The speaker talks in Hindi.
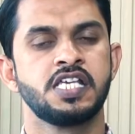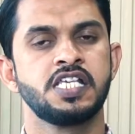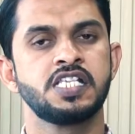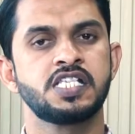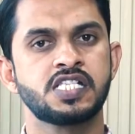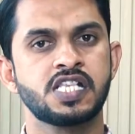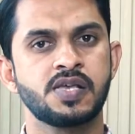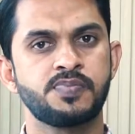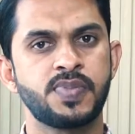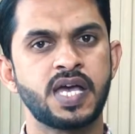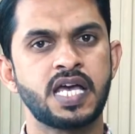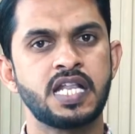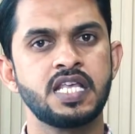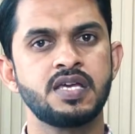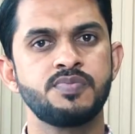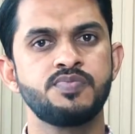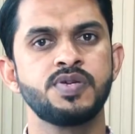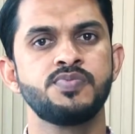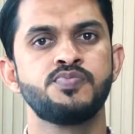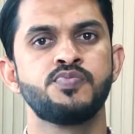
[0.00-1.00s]
इससे
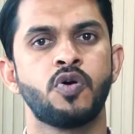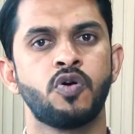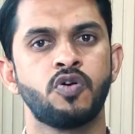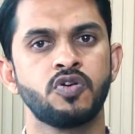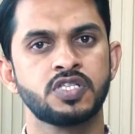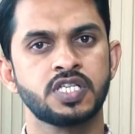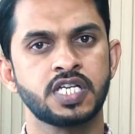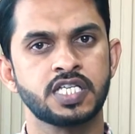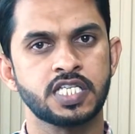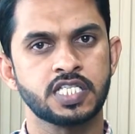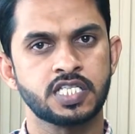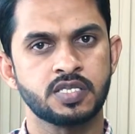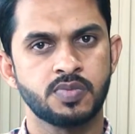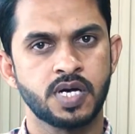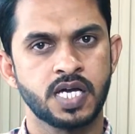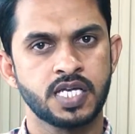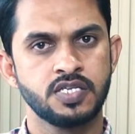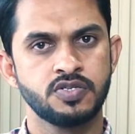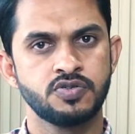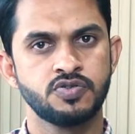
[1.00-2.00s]
पहले भी बहुत ज़्यादा
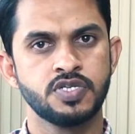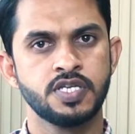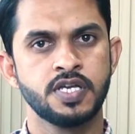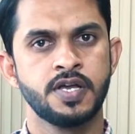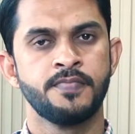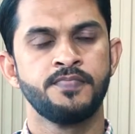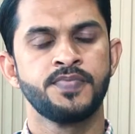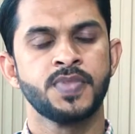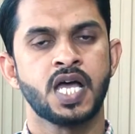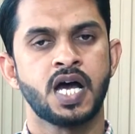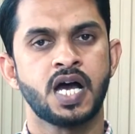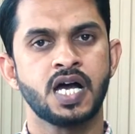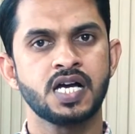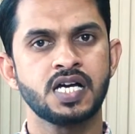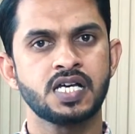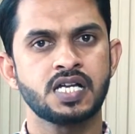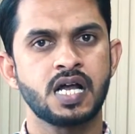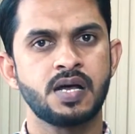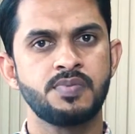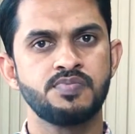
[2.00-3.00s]
तबाही हुई
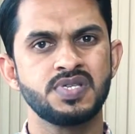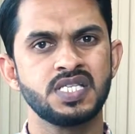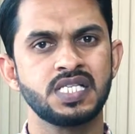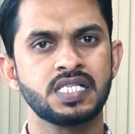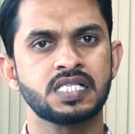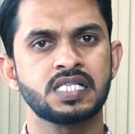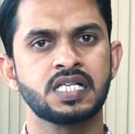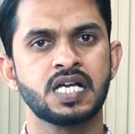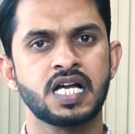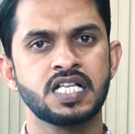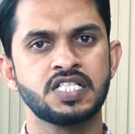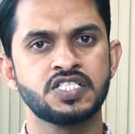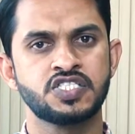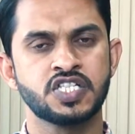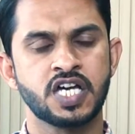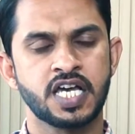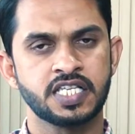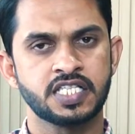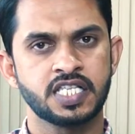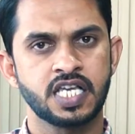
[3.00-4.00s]
अगर हम इसका
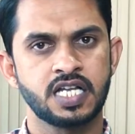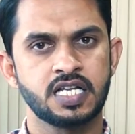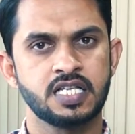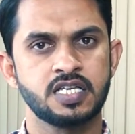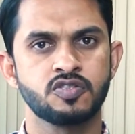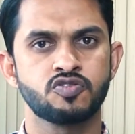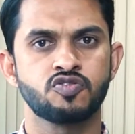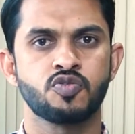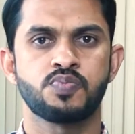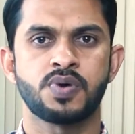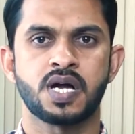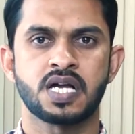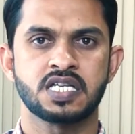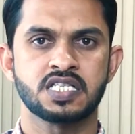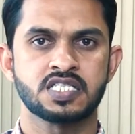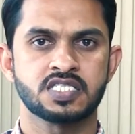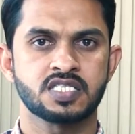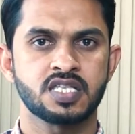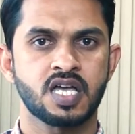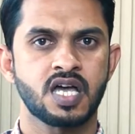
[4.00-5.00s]
जायज़ा लें तो
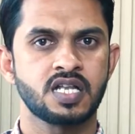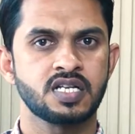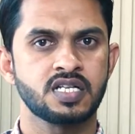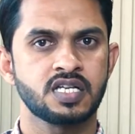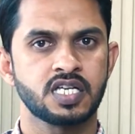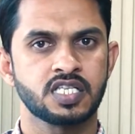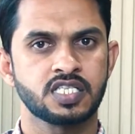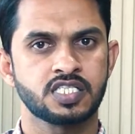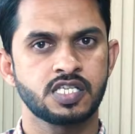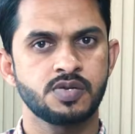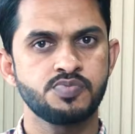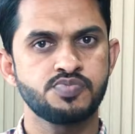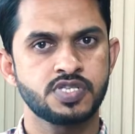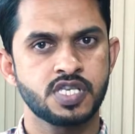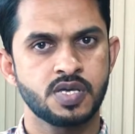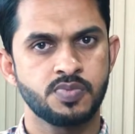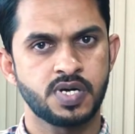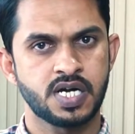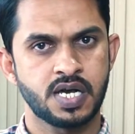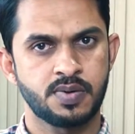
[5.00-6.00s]
पाकिस्तान का
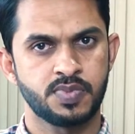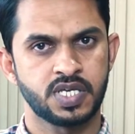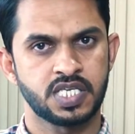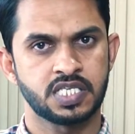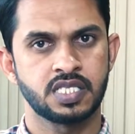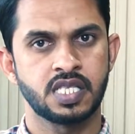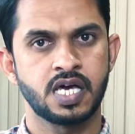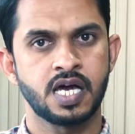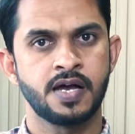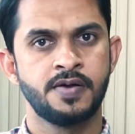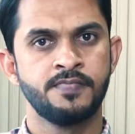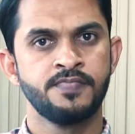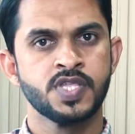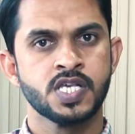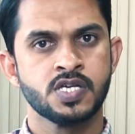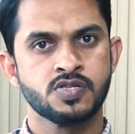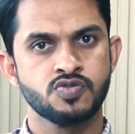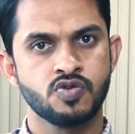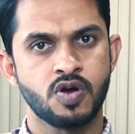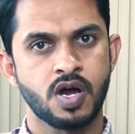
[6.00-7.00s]
सबसे बड़ा मसला
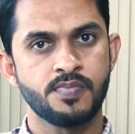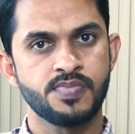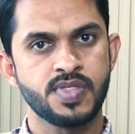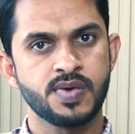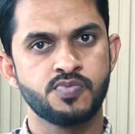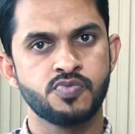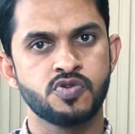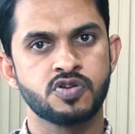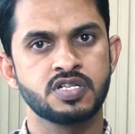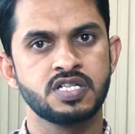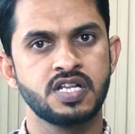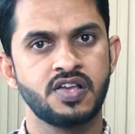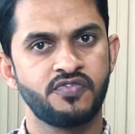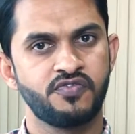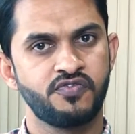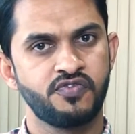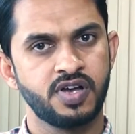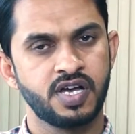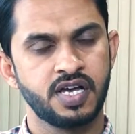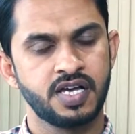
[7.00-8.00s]
जो हमने
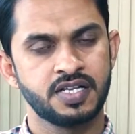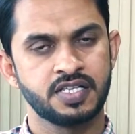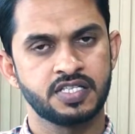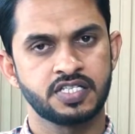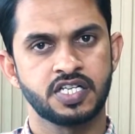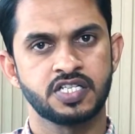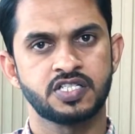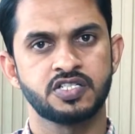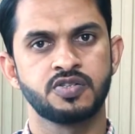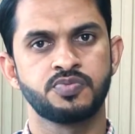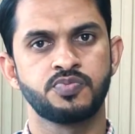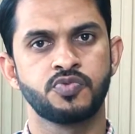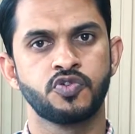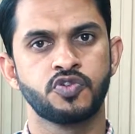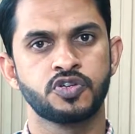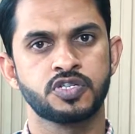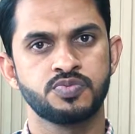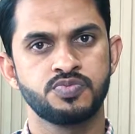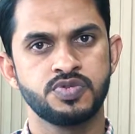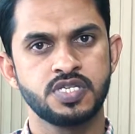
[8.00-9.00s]
मुख्तलिफ रिसर्च
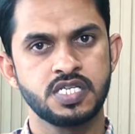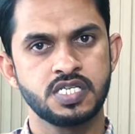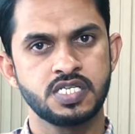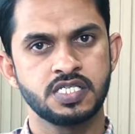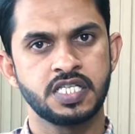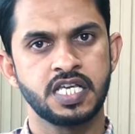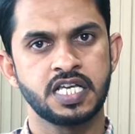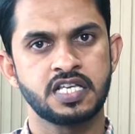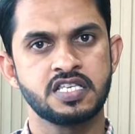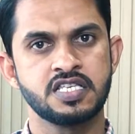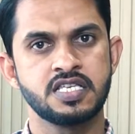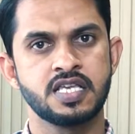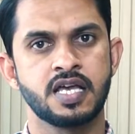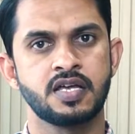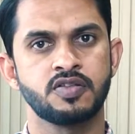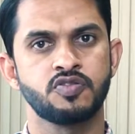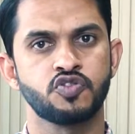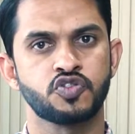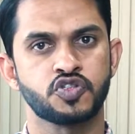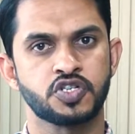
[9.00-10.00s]
रिपोर्ट्स भी देखी
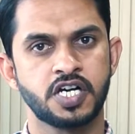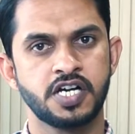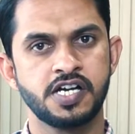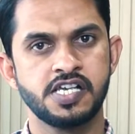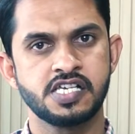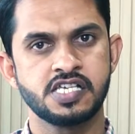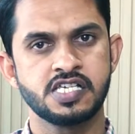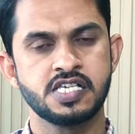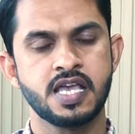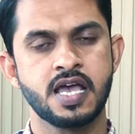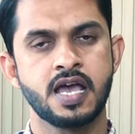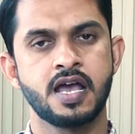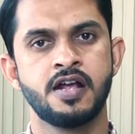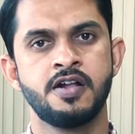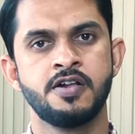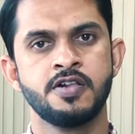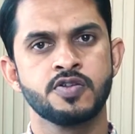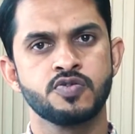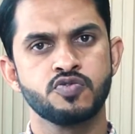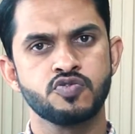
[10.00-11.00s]
हैं जो स्टडी की है
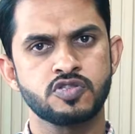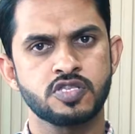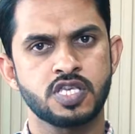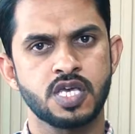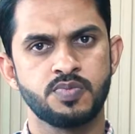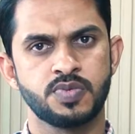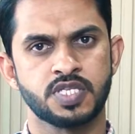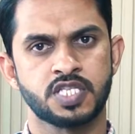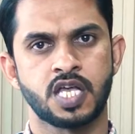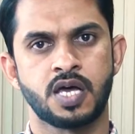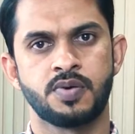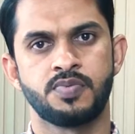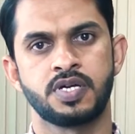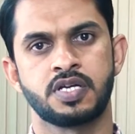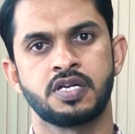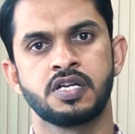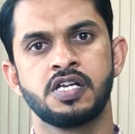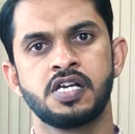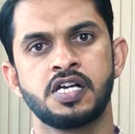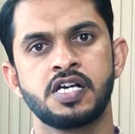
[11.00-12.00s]
उसके
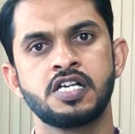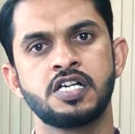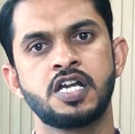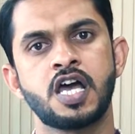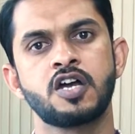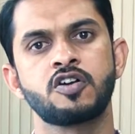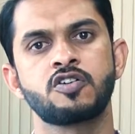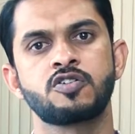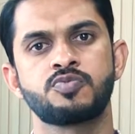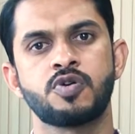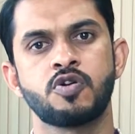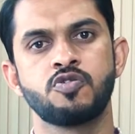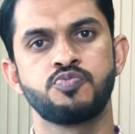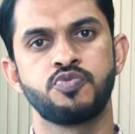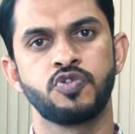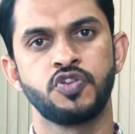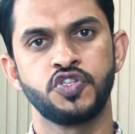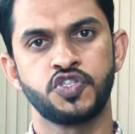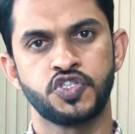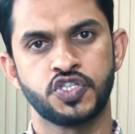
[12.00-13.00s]
मुताबिक डंग टपाऊ
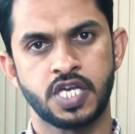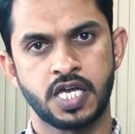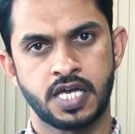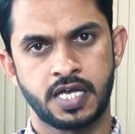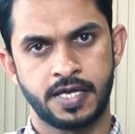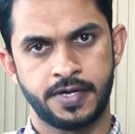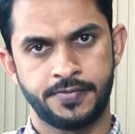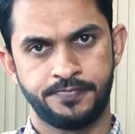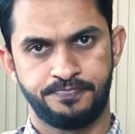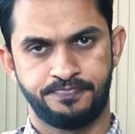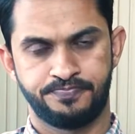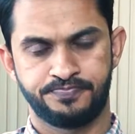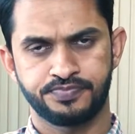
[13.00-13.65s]
पॉलिसियाँ हैं